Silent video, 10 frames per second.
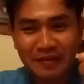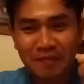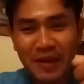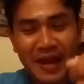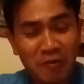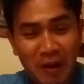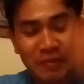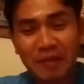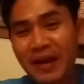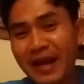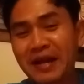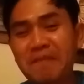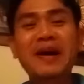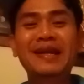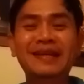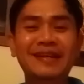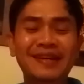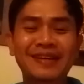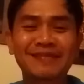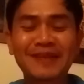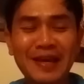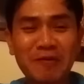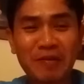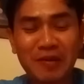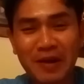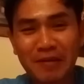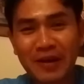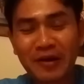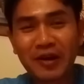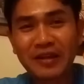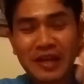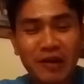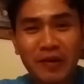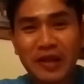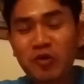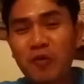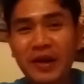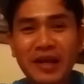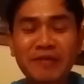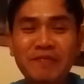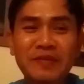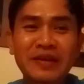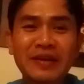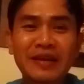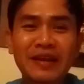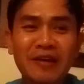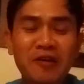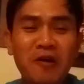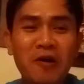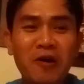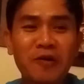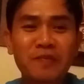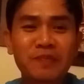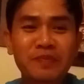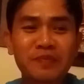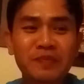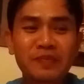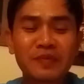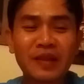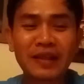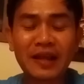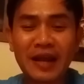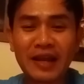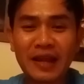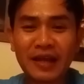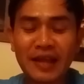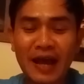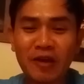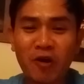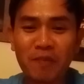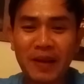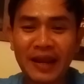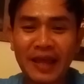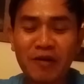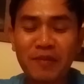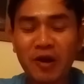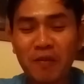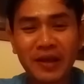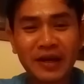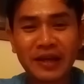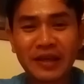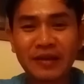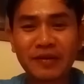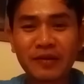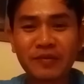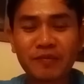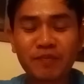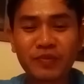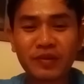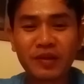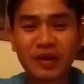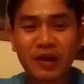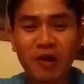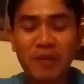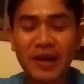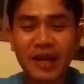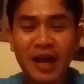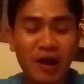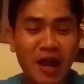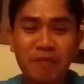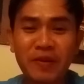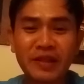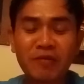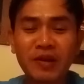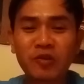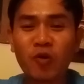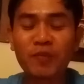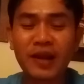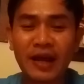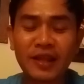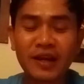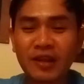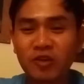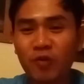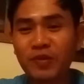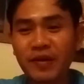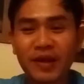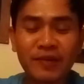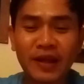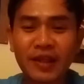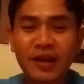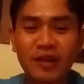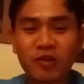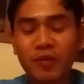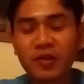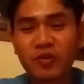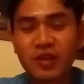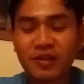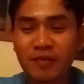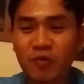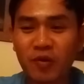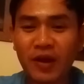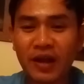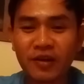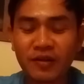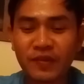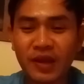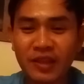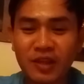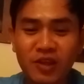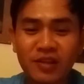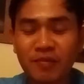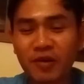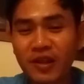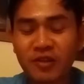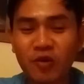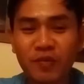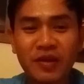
ไม่ให้ความสำคัญกับมัน ไม่ให้ความสำคัญ มันก็เลยทิ้งเอาไว้ในตู้เหมือนเดิม แล้วก็หลังจากนั้นน่ะย้ายออกไปแล้ว ไม่ก็ไม่เคยเออก็ไม่ได้กลับไปที่วัดโสมมาหลังจากเรียนจบใช่ไหมครับ หลังจากเรียนจบอายุิบกว่ากว่าก็อายุยี่สิบก็เรียนจบ